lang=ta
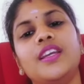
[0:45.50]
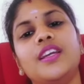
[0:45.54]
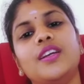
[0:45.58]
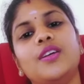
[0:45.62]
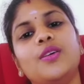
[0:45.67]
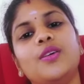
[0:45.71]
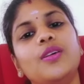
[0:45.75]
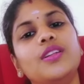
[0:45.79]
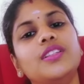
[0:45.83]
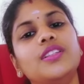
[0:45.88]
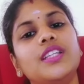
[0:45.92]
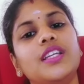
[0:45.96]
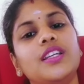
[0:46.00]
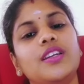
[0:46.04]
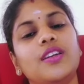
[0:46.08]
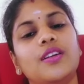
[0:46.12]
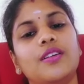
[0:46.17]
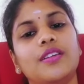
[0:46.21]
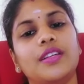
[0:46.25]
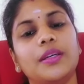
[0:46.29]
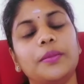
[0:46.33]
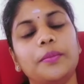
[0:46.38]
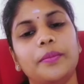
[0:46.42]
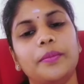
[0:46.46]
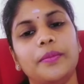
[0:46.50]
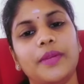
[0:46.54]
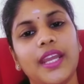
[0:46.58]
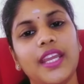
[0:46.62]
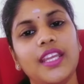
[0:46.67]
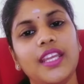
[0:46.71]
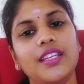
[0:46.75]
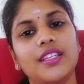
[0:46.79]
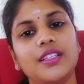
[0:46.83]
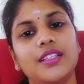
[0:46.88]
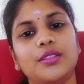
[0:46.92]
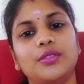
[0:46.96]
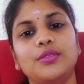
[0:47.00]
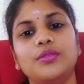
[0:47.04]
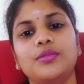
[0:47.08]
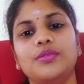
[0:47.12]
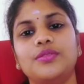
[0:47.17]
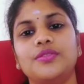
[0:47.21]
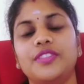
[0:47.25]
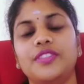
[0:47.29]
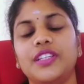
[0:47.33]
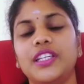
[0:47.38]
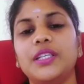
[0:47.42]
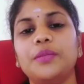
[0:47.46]
குழந்தைங்களோட பிரெயினுக்கும்
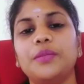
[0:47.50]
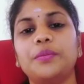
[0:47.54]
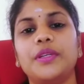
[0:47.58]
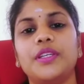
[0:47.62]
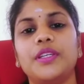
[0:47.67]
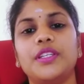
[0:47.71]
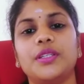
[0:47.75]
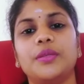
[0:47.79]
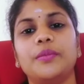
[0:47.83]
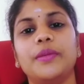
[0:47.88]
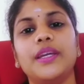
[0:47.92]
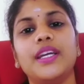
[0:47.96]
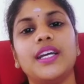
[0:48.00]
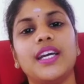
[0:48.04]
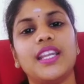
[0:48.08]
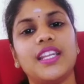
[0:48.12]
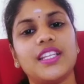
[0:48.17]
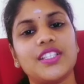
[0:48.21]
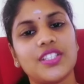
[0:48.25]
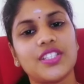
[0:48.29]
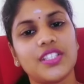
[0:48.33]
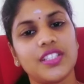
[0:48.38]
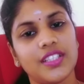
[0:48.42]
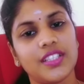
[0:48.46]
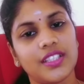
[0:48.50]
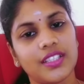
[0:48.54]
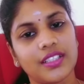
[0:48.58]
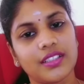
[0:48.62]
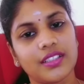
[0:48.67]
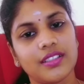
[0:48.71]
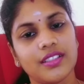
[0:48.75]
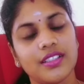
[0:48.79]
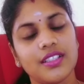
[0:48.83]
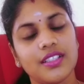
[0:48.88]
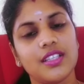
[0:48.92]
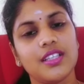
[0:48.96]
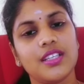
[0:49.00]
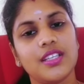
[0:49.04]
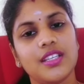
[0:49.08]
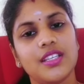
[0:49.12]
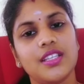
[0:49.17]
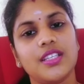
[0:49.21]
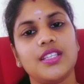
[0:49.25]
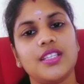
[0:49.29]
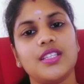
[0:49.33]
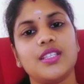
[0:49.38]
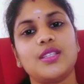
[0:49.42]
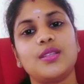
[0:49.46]
ஃபிங்கர் பிரிண்ட்டுக்குமே கனெக்ஷன் இருக்குது
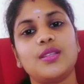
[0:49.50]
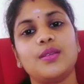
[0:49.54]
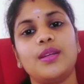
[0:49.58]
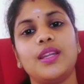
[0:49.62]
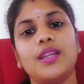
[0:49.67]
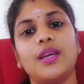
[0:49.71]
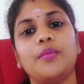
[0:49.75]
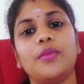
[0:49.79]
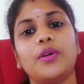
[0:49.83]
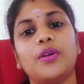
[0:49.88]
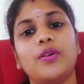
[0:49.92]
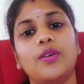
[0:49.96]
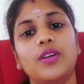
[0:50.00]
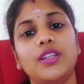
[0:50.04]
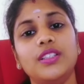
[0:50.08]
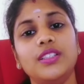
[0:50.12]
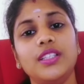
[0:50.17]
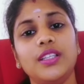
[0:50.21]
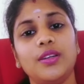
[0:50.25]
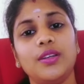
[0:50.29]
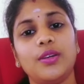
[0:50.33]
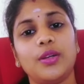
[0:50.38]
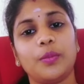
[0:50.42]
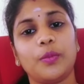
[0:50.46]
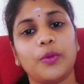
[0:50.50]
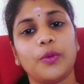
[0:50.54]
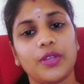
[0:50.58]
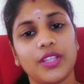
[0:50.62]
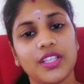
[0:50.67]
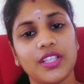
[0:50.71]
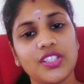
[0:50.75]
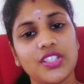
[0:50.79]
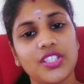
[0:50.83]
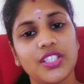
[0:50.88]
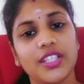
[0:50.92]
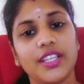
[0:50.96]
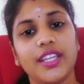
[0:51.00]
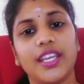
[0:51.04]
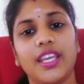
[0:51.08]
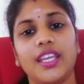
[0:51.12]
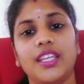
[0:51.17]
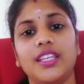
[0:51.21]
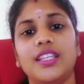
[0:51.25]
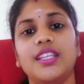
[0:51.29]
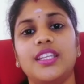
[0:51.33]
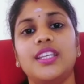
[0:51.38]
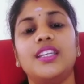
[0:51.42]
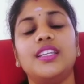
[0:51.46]
ஸோ நம்ம குழந்தைங்களோட பொட்டென்ஷியல்
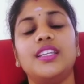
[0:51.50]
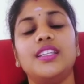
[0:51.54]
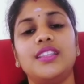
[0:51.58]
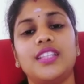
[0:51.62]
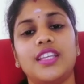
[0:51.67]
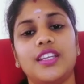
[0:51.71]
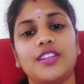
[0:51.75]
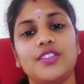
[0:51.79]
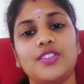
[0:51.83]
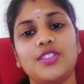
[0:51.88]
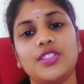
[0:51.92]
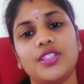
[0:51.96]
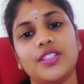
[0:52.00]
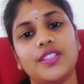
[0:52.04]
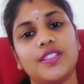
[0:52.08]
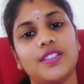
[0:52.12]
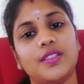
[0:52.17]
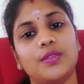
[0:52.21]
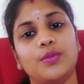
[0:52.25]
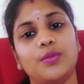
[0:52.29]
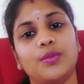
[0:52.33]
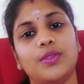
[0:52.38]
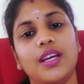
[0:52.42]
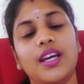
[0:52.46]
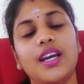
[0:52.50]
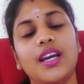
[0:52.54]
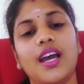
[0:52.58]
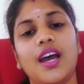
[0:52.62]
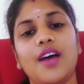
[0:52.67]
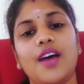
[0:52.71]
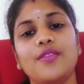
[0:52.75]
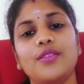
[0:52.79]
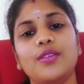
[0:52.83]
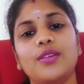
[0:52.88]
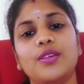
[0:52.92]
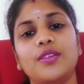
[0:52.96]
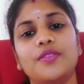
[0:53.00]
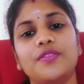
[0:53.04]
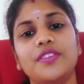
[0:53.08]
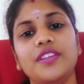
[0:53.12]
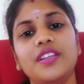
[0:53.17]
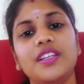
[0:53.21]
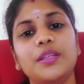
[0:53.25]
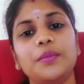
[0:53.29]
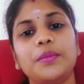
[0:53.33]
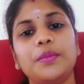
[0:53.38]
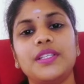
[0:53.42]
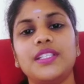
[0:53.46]
என்னன்னு தெரிஞ்சுக்கிட்டோம்னா அவங்களோட
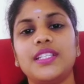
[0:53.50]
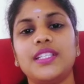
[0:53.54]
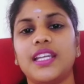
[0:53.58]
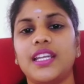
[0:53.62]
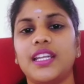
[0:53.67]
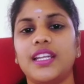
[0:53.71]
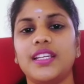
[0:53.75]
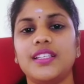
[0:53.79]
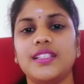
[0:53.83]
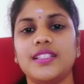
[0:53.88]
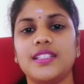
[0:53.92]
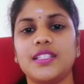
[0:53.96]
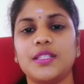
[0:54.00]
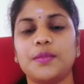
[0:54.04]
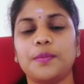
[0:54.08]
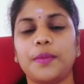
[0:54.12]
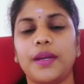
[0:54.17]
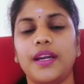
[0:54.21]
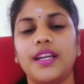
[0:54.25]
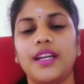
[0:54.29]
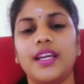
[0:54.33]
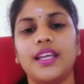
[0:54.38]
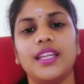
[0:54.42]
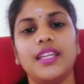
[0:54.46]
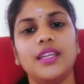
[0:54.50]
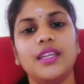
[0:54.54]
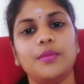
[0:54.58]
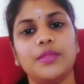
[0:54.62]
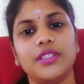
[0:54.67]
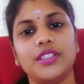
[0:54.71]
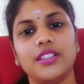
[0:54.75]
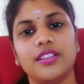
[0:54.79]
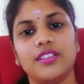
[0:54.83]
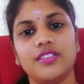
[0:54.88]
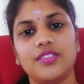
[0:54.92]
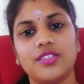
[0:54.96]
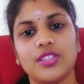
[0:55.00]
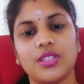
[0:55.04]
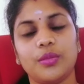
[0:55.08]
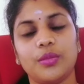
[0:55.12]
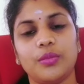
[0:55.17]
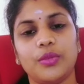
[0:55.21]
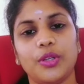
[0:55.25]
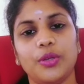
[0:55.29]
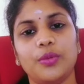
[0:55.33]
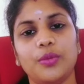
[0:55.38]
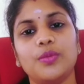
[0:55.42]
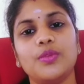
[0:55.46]
ஃபிங்கர் பிரிண்ட் அனாலிசிஸ் பண்ணாலே நம்ம தெரிஞ்சுக்க
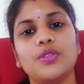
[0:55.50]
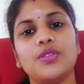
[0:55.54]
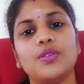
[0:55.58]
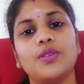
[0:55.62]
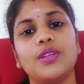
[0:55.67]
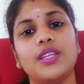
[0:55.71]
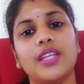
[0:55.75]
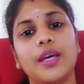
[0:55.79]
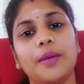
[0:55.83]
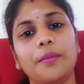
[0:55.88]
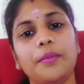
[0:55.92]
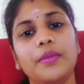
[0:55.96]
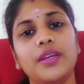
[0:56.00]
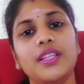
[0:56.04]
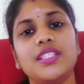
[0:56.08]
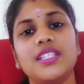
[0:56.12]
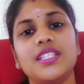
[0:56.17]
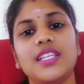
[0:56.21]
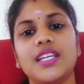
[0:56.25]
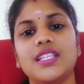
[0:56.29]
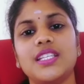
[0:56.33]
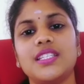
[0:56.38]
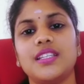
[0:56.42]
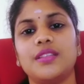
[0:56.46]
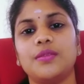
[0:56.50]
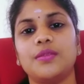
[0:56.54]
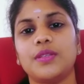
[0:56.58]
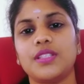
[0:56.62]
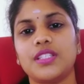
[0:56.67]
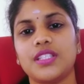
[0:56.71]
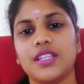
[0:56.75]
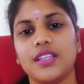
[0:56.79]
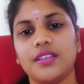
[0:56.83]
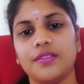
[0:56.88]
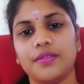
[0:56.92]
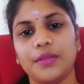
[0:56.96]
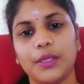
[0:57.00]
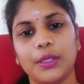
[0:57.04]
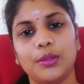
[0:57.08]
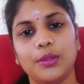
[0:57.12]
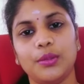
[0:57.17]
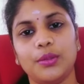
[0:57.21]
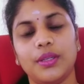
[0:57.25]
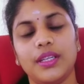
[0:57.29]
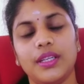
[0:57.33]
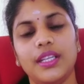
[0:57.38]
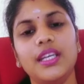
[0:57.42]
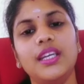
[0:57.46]
முடியும் ஸோ நம்ம டியா சத்வாச்சாரி
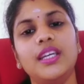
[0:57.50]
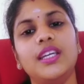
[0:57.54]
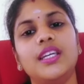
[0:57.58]
வெள்ளூரில்